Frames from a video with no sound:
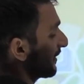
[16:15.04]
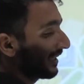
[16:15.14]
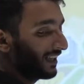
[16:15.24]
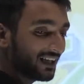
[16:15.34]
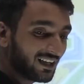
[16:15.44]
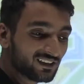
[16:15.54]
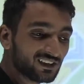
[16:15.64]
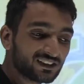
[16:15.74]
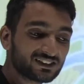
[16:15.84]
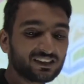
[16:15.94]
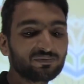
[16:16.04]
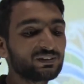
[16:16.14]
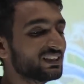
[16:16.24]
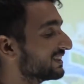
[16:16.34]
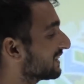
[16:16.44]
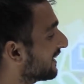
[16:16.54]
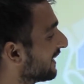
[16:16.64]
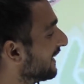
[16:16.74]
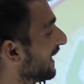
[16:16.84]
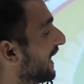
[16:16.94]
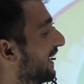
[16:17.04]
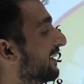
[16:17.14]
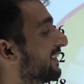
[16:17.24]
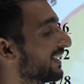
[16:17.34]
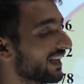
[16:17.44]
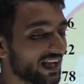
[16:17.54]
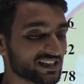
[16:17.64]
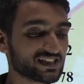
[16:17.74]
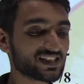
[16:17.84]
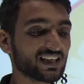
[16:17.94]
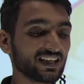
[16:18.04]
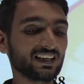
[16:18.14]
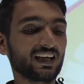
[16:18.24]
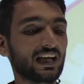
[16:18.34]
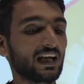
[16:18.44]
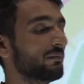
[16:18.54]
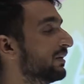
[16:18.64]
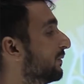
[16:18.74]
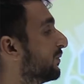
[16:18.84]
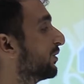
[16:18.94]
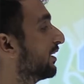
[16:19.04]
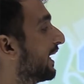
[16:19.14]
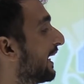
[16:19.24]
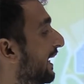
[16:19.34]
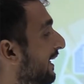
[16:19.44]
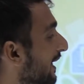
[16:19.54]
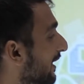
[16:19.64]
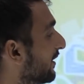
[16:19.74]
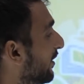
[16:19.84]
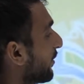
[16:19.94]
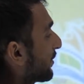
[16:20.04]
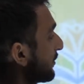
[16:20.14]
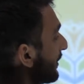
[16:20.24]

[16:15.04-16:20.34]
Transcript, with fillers: बेटा है ना चीफ मिनिस्टर नहीं है ये सी एम ही बोलना है है ना और